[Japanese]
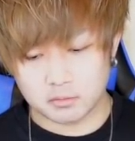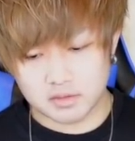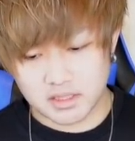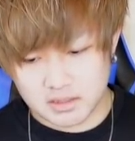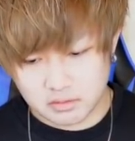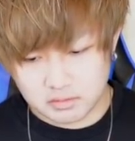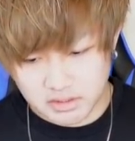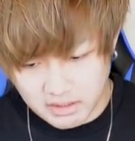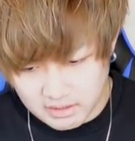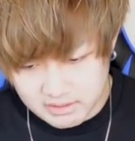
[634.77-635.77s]
この三種の
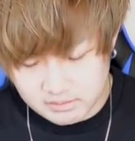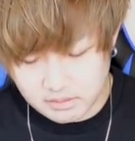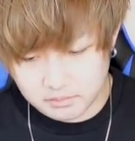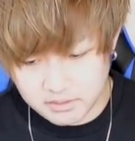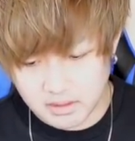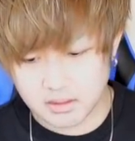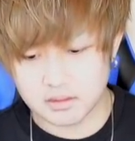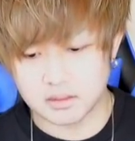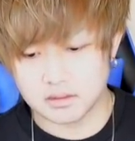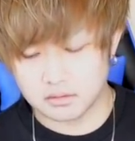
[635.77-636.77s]
神器が一番無難か
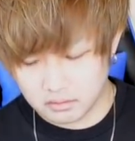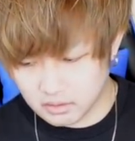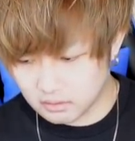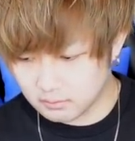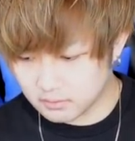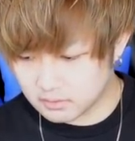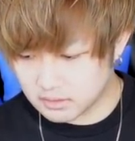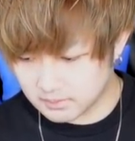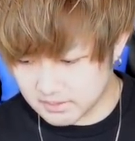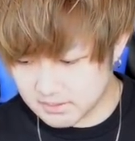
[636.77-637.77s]
なっていうふうに思っ
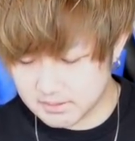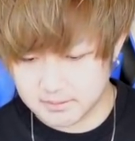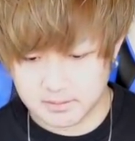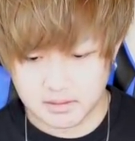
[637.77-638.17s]
てます。